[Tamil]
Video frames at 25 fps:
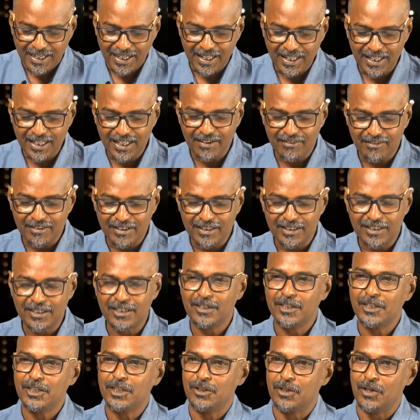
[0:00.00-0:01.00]
நீங்கள் வந்து
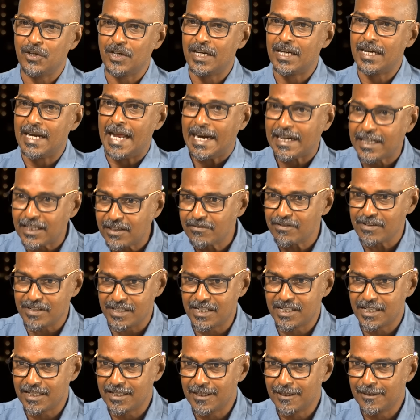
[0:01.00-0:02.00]
யுவர் அன்
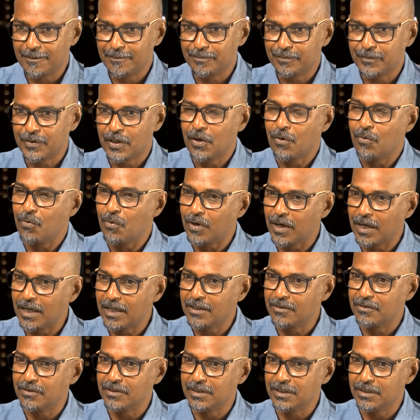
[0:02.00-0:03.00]
ஆக்டிவிஸ்ட்
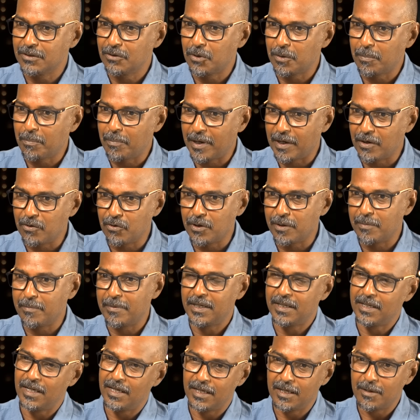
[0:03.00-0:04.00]
உங்களுக்கு வந்து ஒரு பெண்
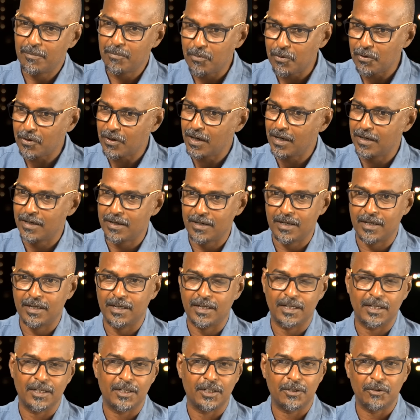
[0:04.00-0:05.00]
உரிமைக்காக போராடுற
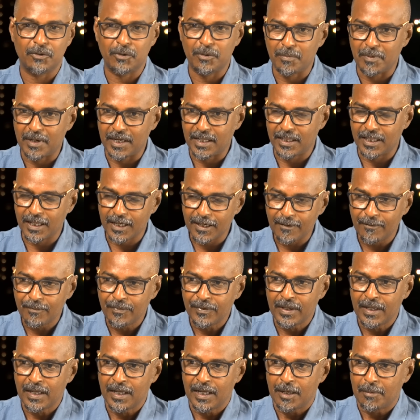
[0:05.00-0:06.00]
ஒரு மனிதர்
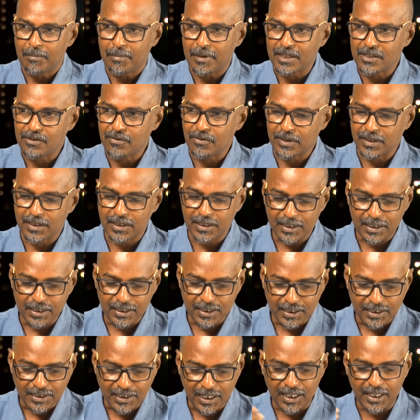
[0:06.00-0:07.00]
ப்ளஸ் வந்து
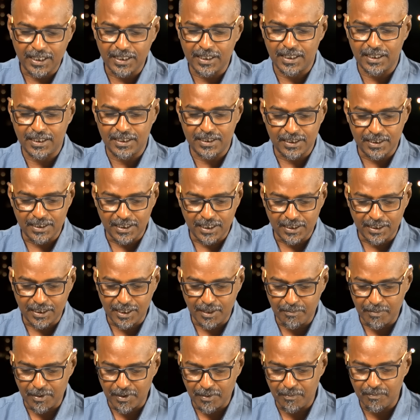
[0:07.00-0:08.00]
ஜல்லிக்கட்டு
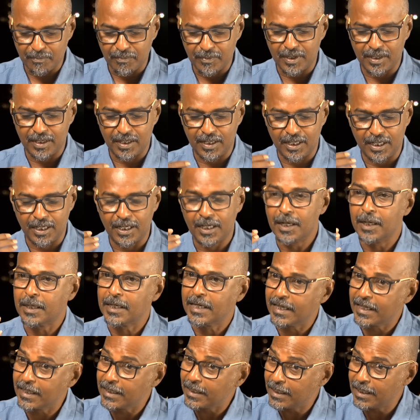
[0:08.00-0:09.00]
அதுக்கப்புறம்
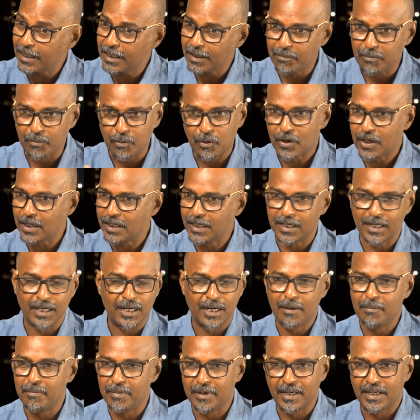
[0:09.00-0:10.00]
நிறைய
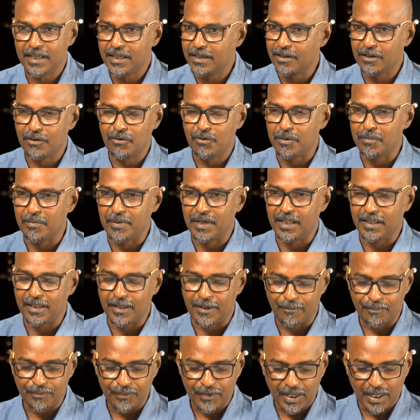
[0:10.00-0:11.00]
போராட்டங்கள்லாம் பண்ணிகிட்டு இருக்க ஒரு
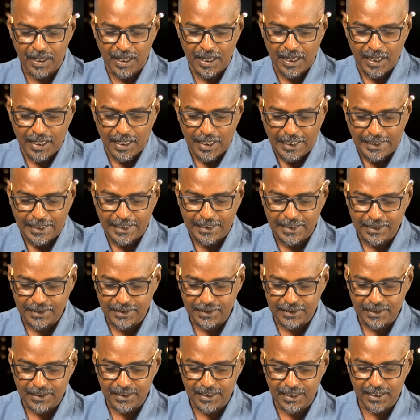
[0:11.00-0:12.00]
மனிதர்
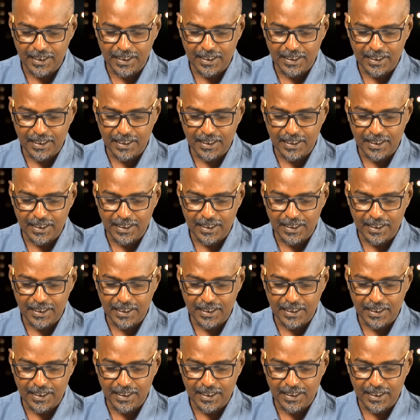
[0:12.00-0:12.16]
கிட்டத்தட்ட